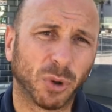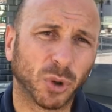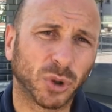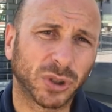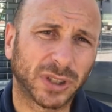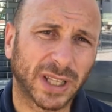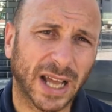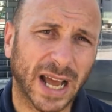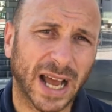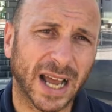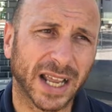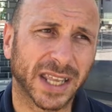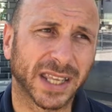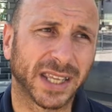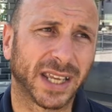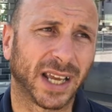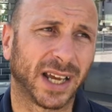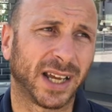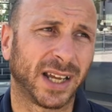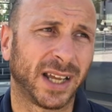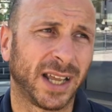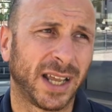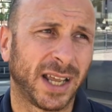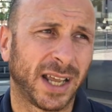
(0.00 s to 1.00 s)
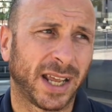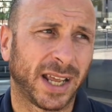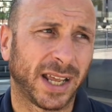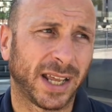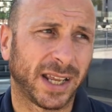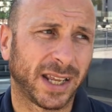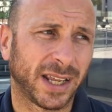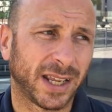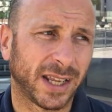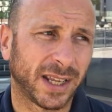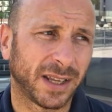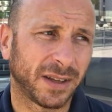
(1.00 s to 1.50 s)
montagna
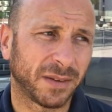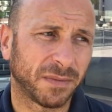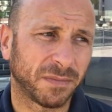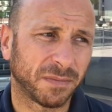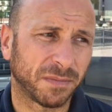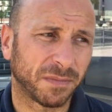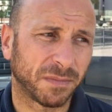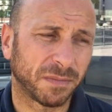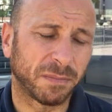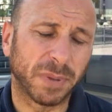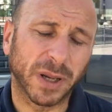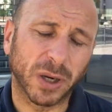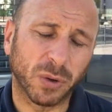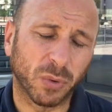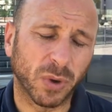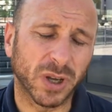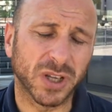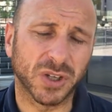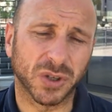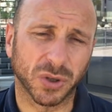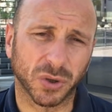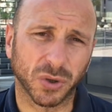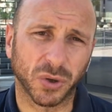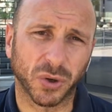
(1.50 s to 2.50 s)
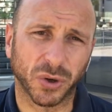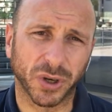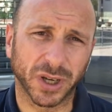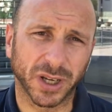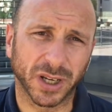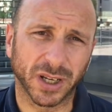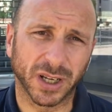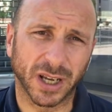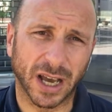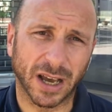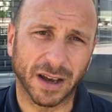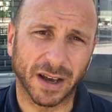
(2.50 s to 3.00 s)
e ehm, per questo
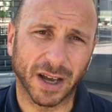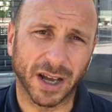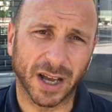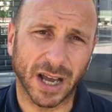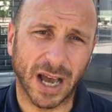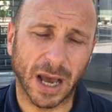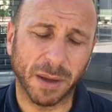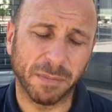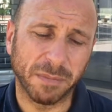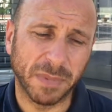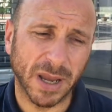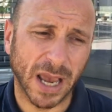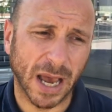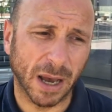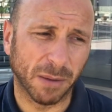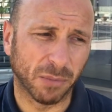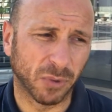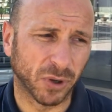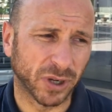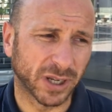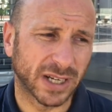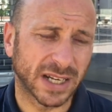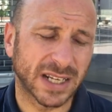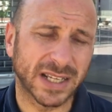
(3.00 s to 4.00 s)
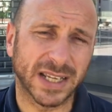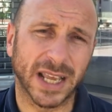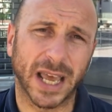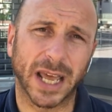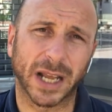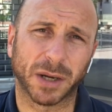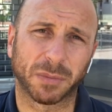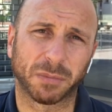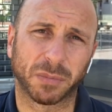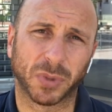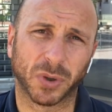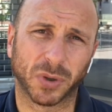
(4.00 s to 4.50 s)
noi a, abbiamo in
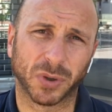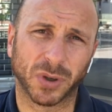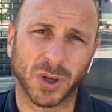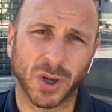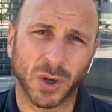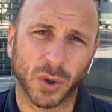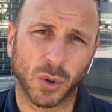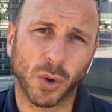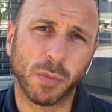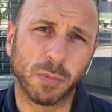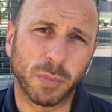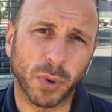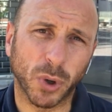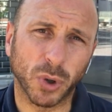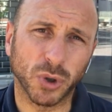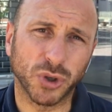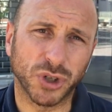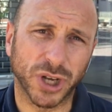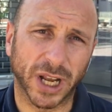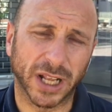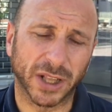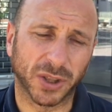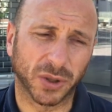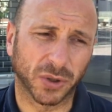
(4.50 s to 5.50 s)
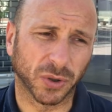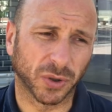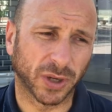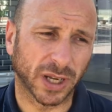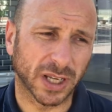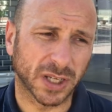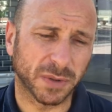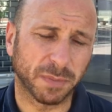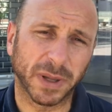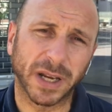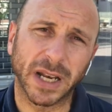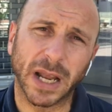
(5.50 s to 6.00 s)
riservo un progetto
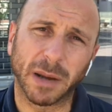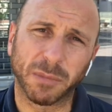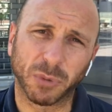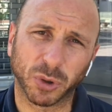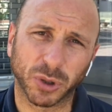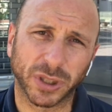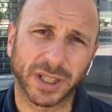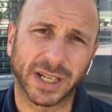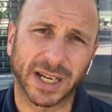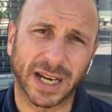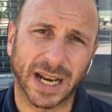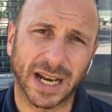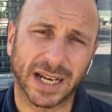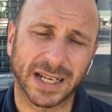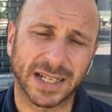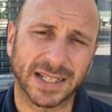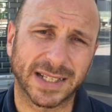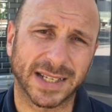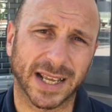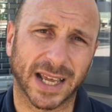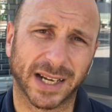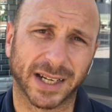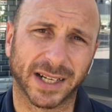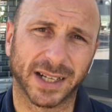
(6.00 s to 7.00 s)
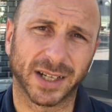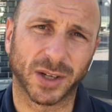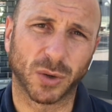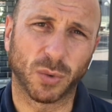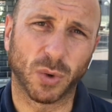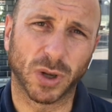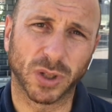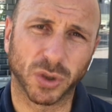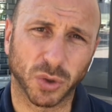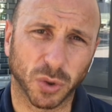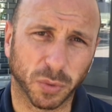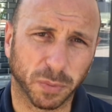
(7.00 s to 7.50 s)
che speriamo di realizzare
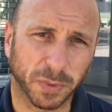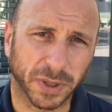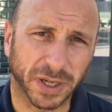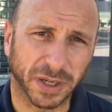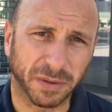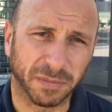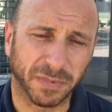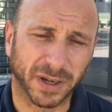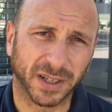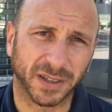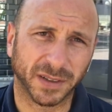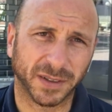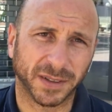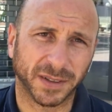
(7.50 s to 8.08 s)
quanto prima.